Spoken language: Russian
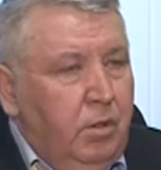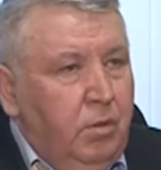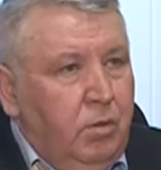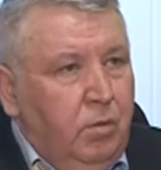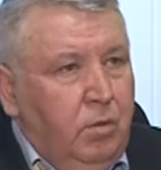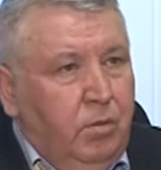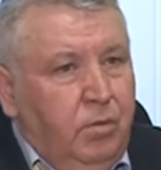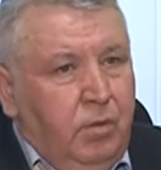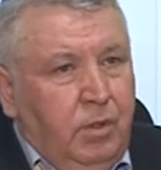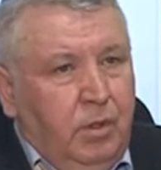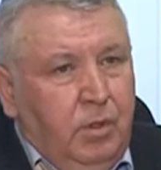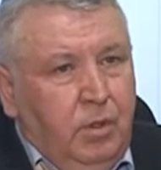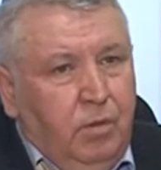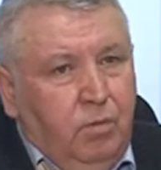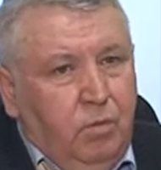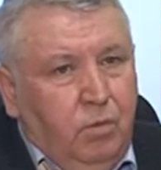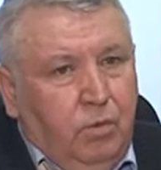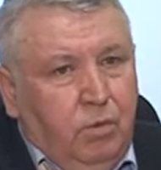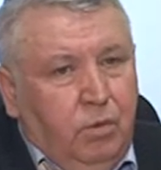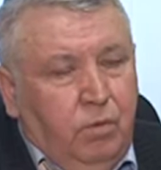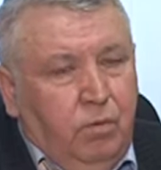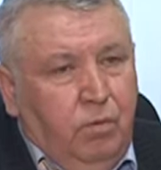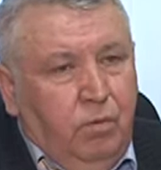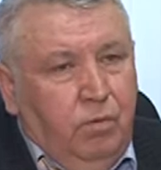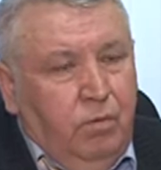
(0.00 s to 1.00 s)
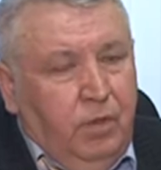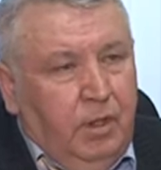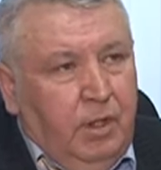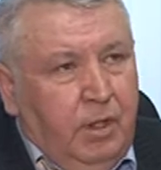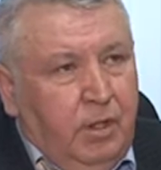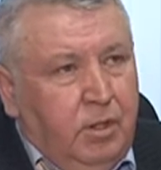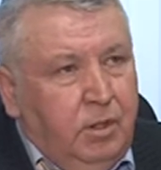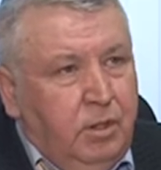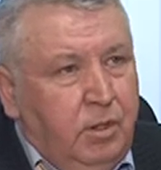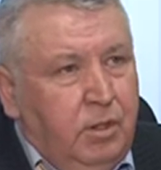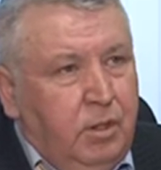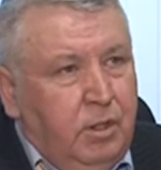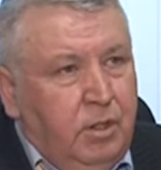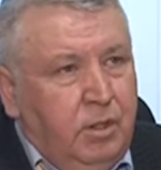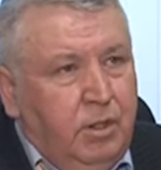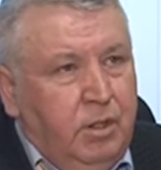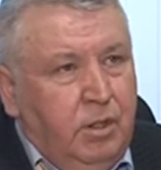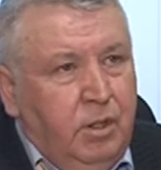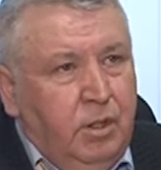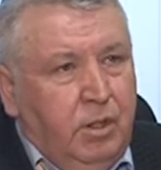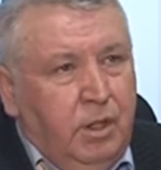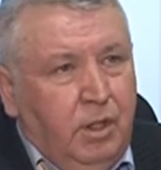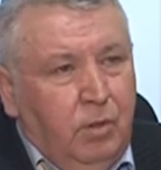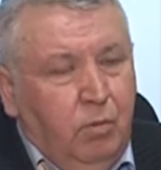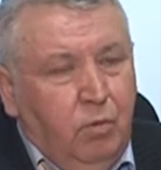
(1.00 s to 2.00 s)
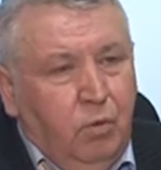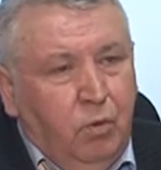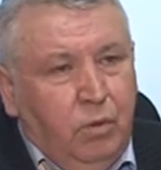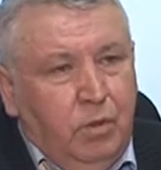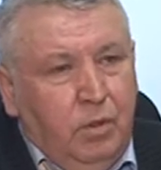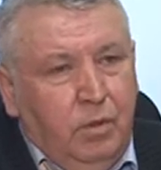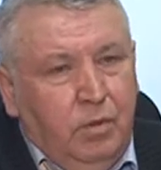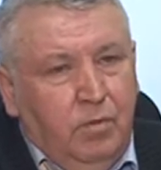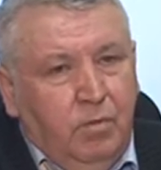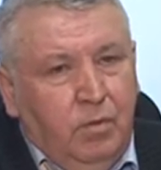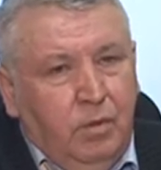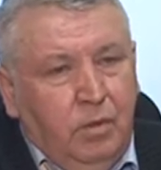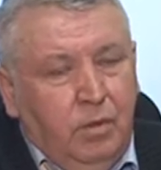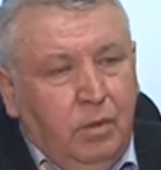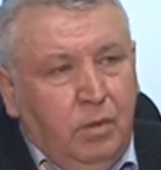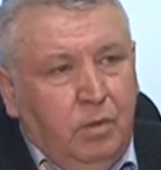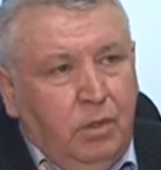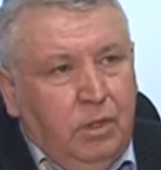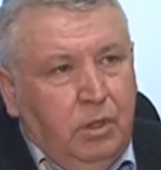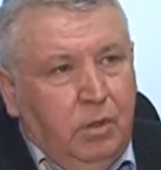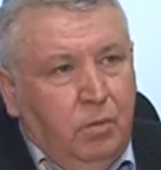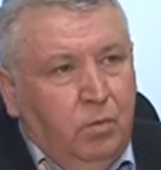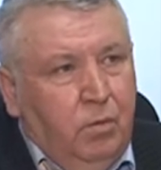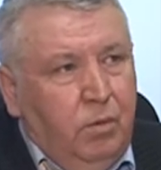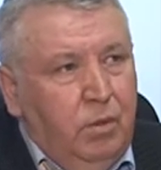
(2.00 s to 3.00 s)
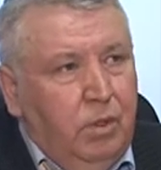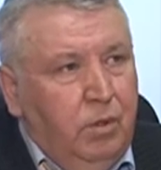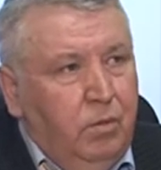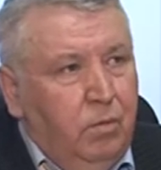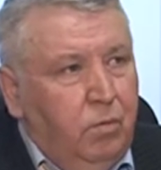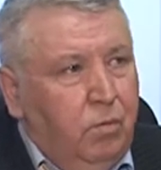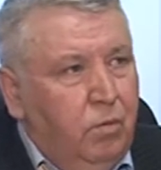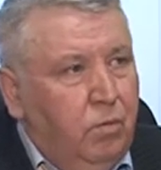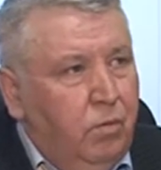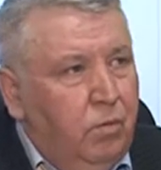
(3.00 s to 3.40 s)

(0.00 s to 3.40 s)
12 из них работает в, этом,